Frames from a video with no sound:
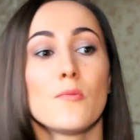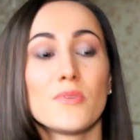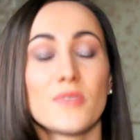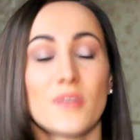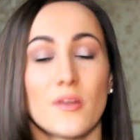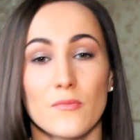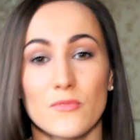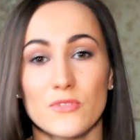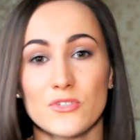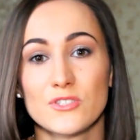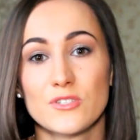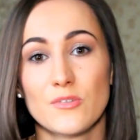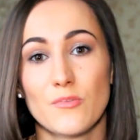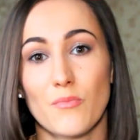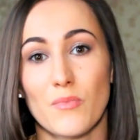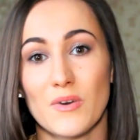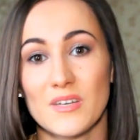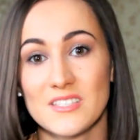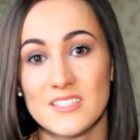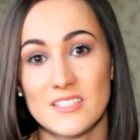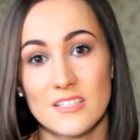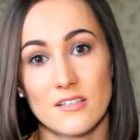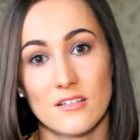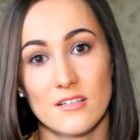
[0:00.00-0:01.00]
потому что
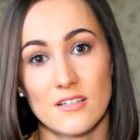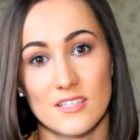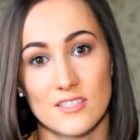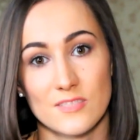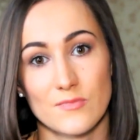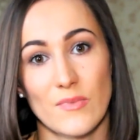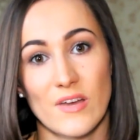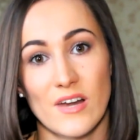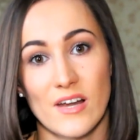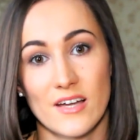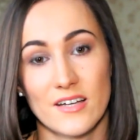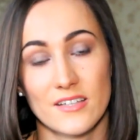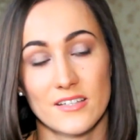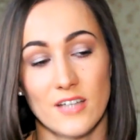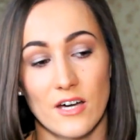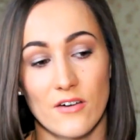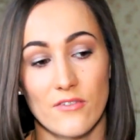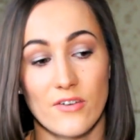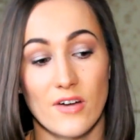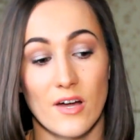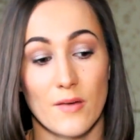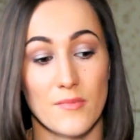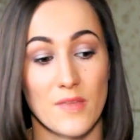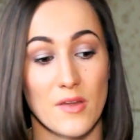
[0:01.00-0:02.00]
посылка с маркой
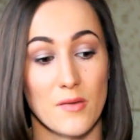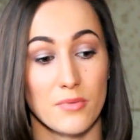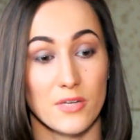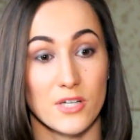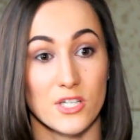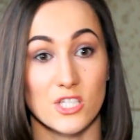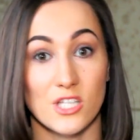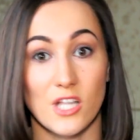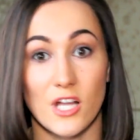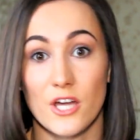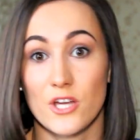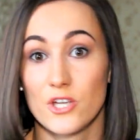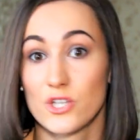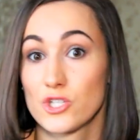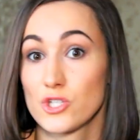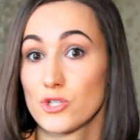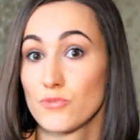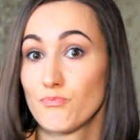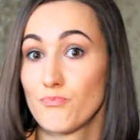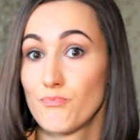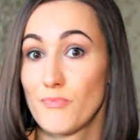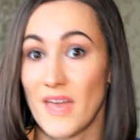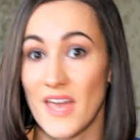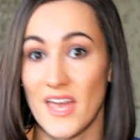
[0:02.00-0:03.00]
DAV ко мне пришла
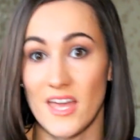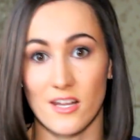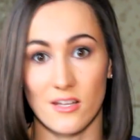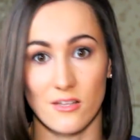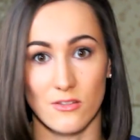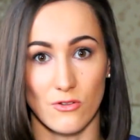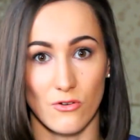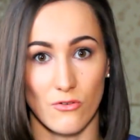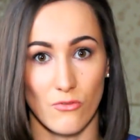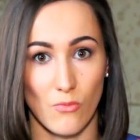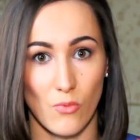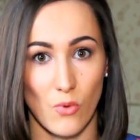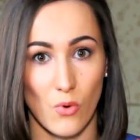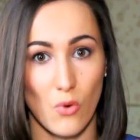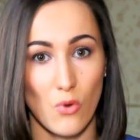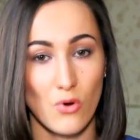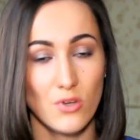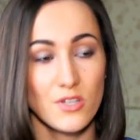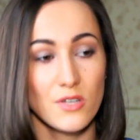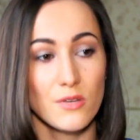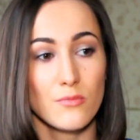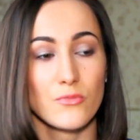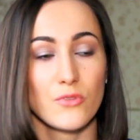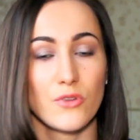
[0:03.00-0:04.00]
еще перед Новым
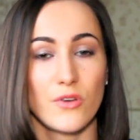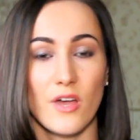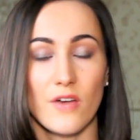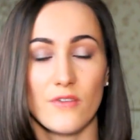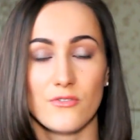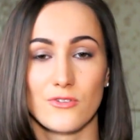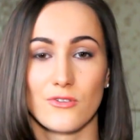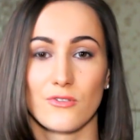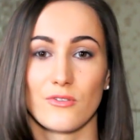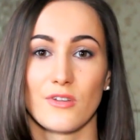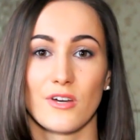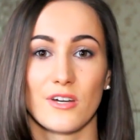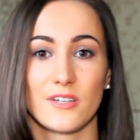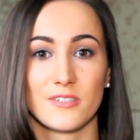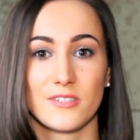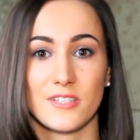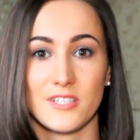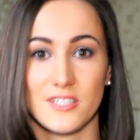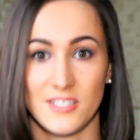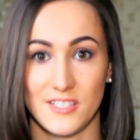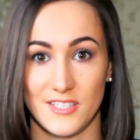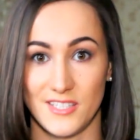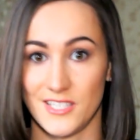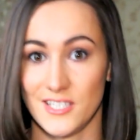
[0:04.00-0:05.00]
годом, но я все так
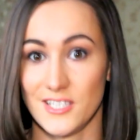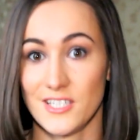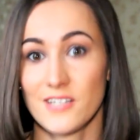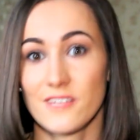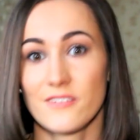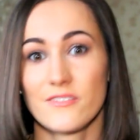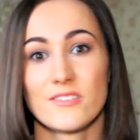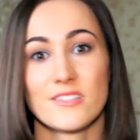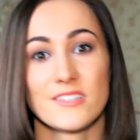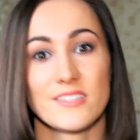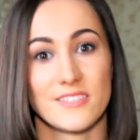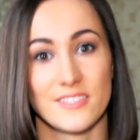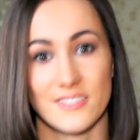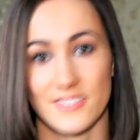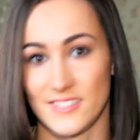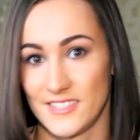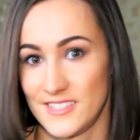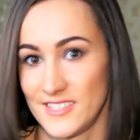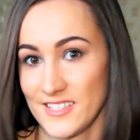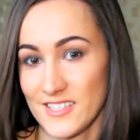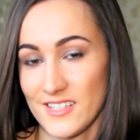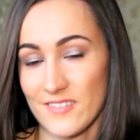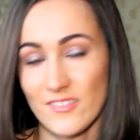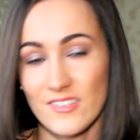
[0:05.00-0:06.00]
тестировала,
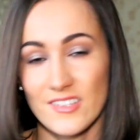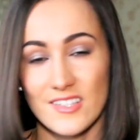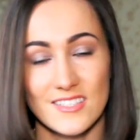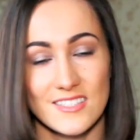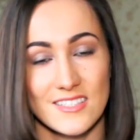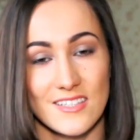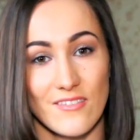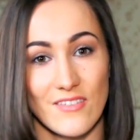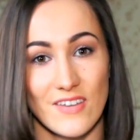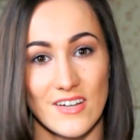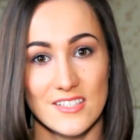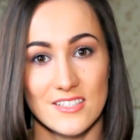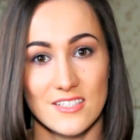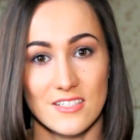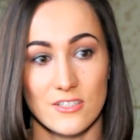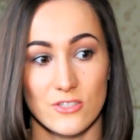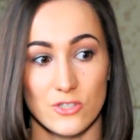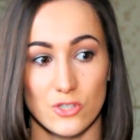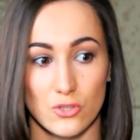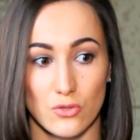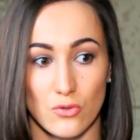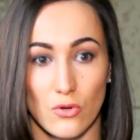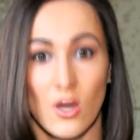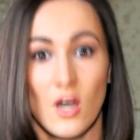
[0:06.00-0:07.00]
тестировала
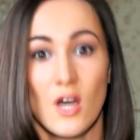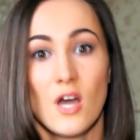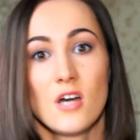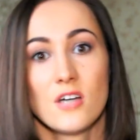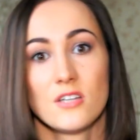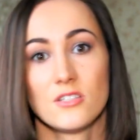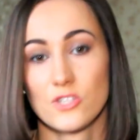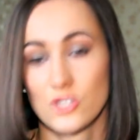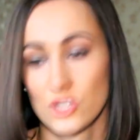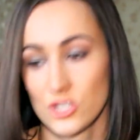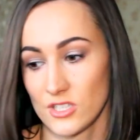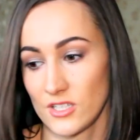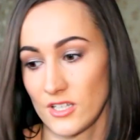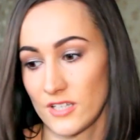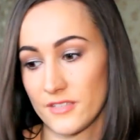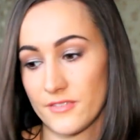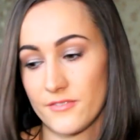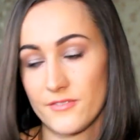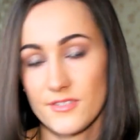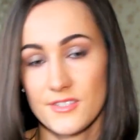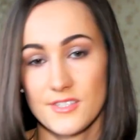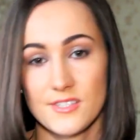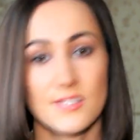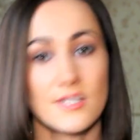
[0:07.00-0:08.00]
основательно, что дожила
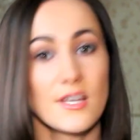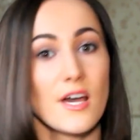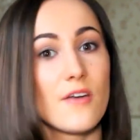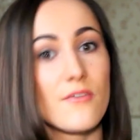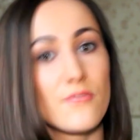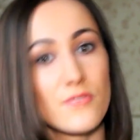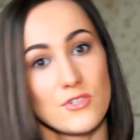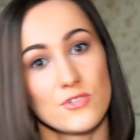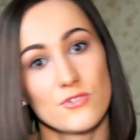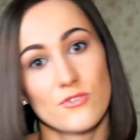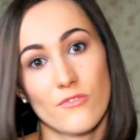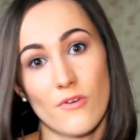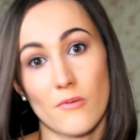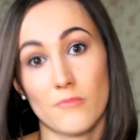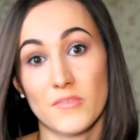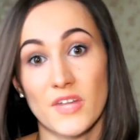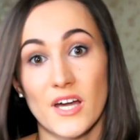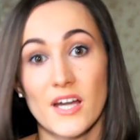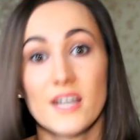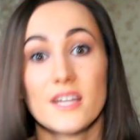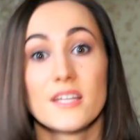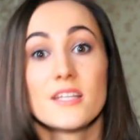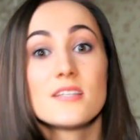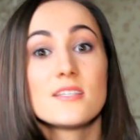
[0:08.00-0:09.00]
до весны, а видео вам
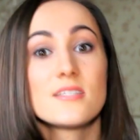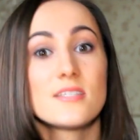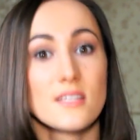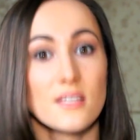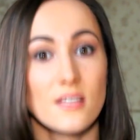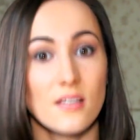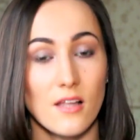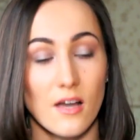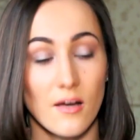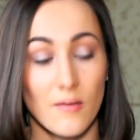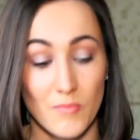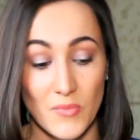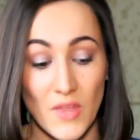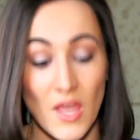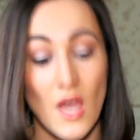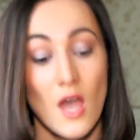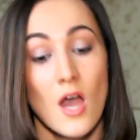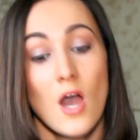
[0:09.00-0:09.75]
так и не сняла.